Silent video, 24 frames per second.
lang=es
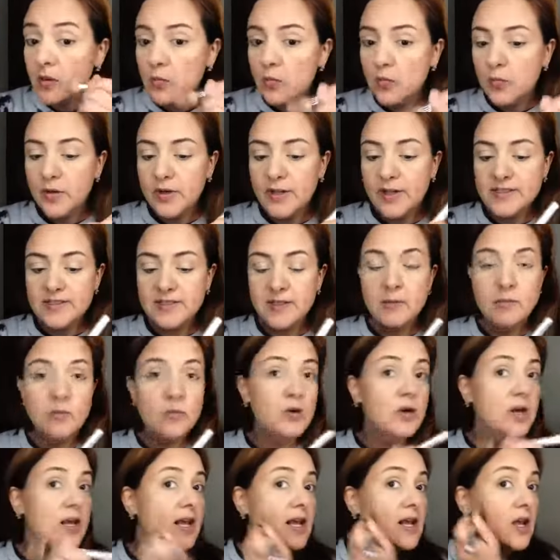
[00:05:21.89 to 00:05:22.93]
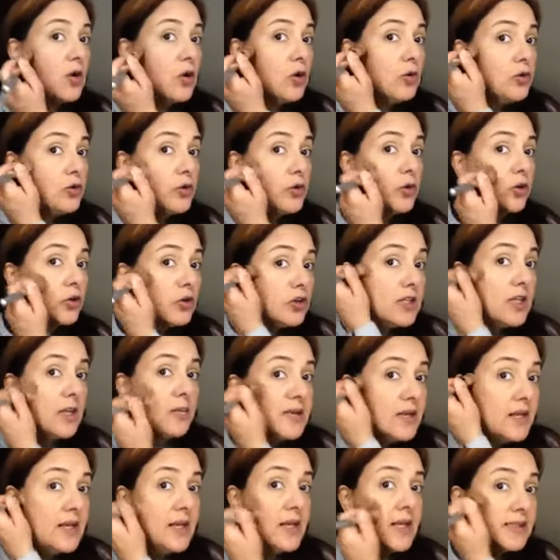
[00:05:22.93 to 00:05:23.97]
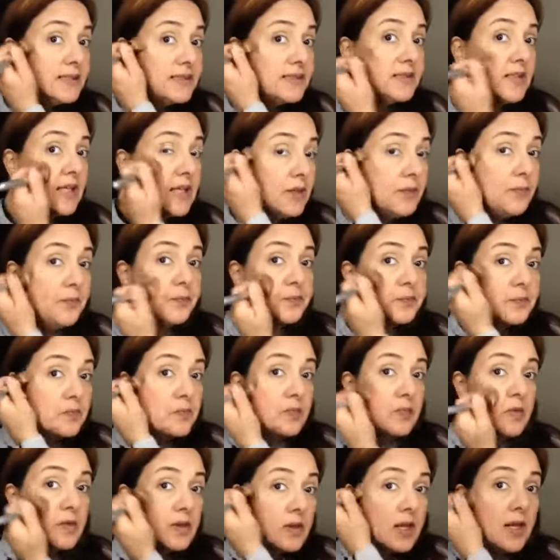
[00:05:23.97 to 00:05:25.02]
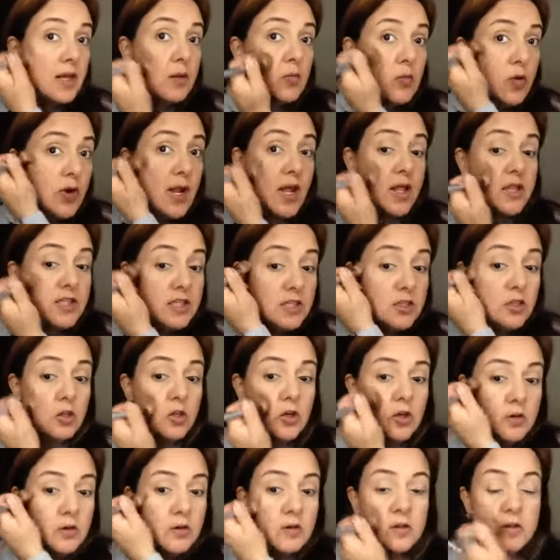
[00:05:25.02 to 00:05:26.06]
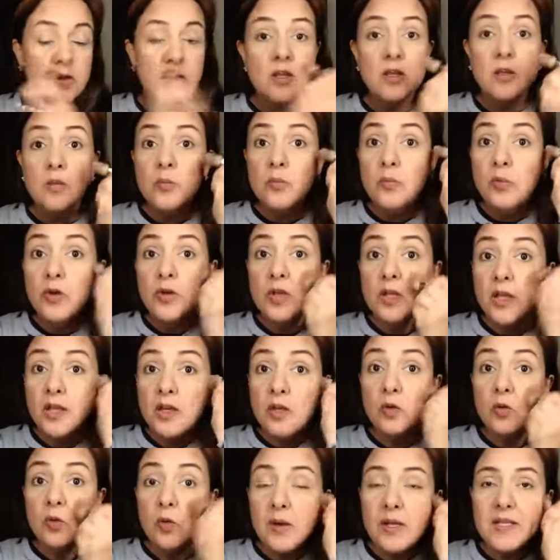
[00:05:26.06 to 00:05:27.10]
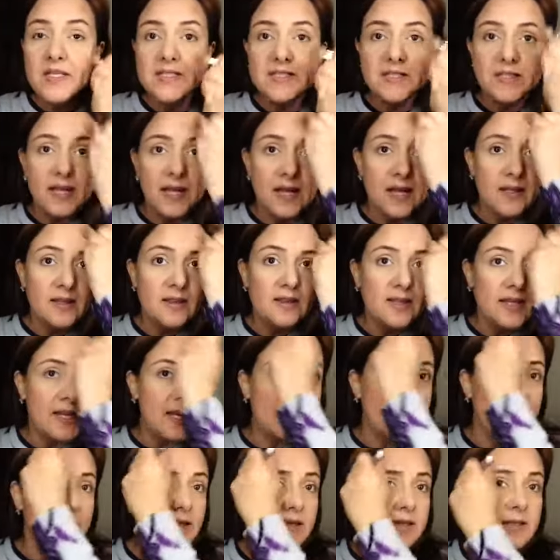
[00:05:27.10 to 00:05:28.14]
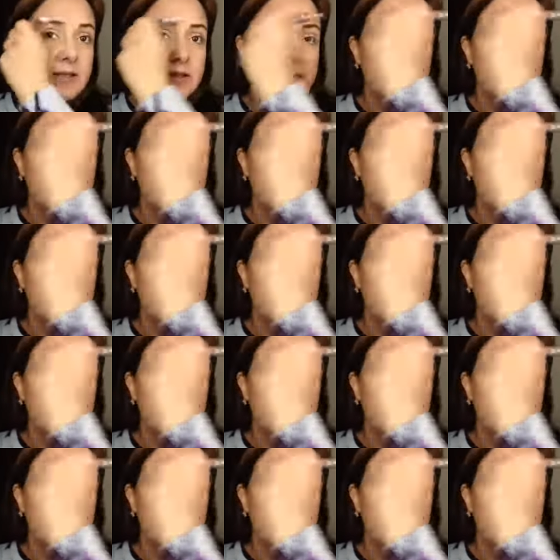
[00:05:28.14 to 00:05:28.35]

Puede ser eh, contorno también este, el moradito, porque no está tan...